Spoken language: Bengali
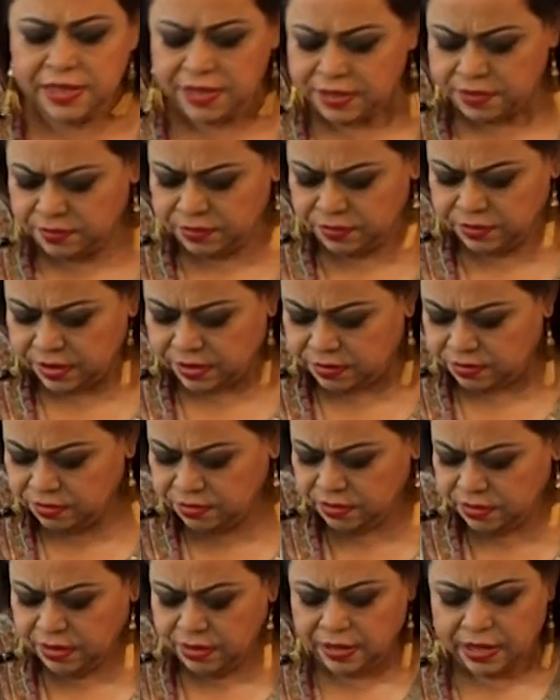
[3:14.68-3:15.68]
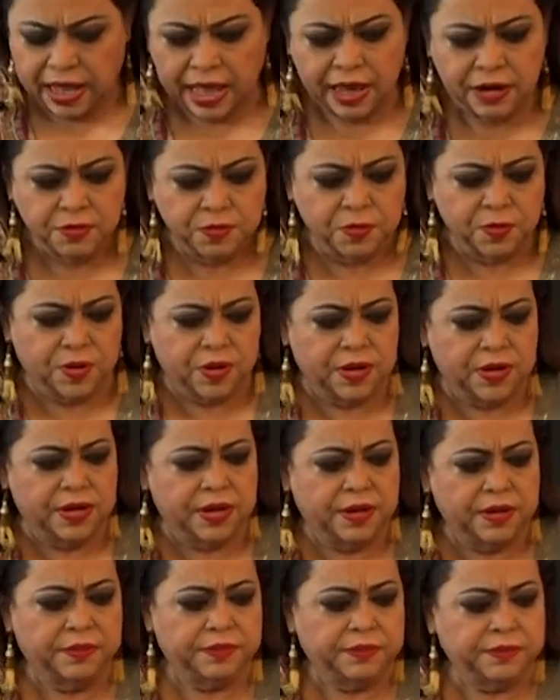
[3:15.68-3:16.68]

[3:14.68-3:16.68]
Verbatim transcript: কি দেব দেখুন আলু বোখারা